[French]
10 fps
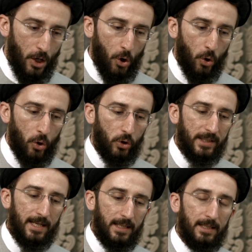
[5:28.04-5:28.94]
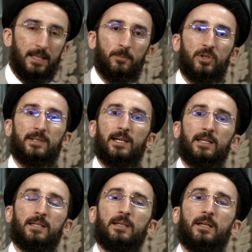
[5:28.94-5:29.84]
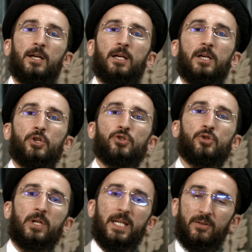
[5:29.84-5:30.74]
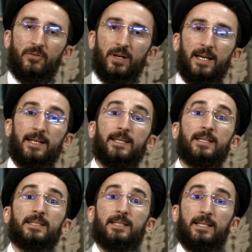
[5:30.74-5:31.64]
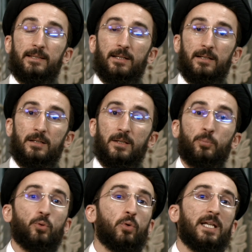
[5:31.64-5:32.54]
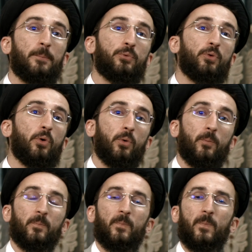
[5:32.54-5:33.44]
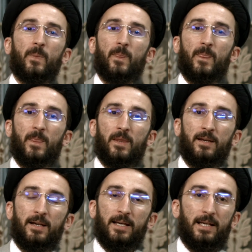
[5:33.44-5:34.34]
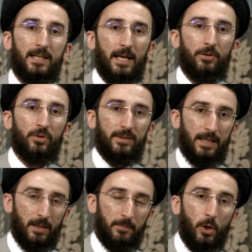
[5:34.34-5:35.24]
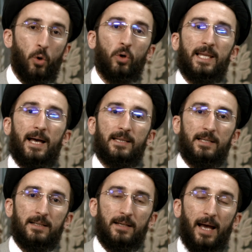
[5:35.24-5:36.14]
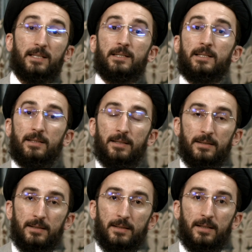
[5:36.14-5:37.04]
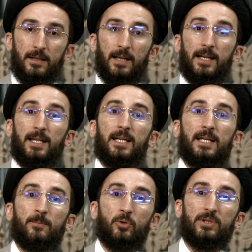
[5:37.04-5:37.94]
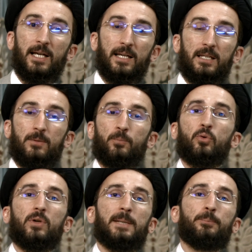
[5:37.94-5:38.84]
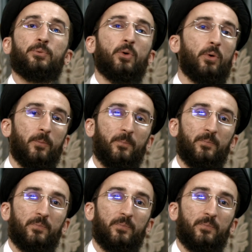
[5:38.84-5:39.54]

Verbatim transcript: Hodan lil Ce livre est un guide pour les pieux. Il y a deux termes. Hodan », un guide, lel pour les pieux.